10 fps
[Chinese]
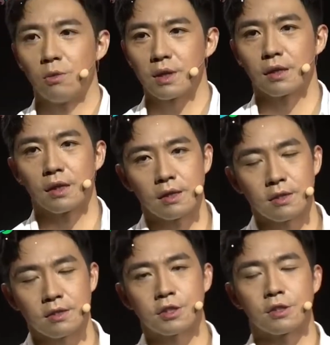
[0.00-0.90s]
了剧组，
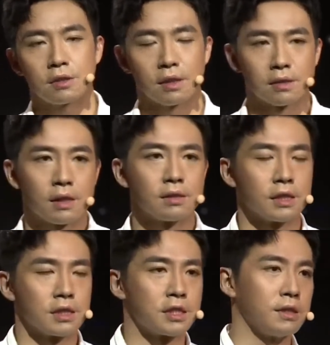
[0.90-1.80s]
自己还
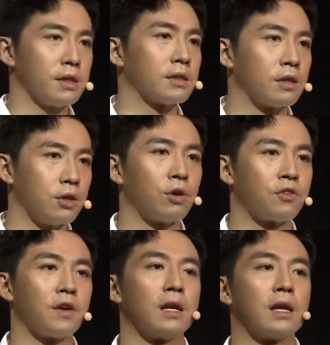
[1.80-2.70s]
非常没有自信
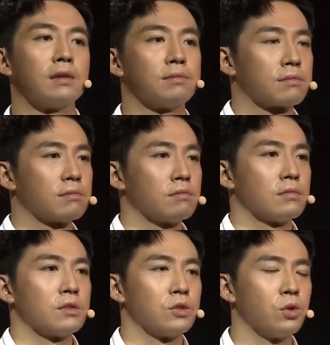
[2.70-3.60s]
的心想，
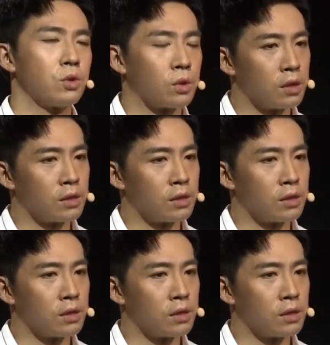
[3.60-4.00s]
自己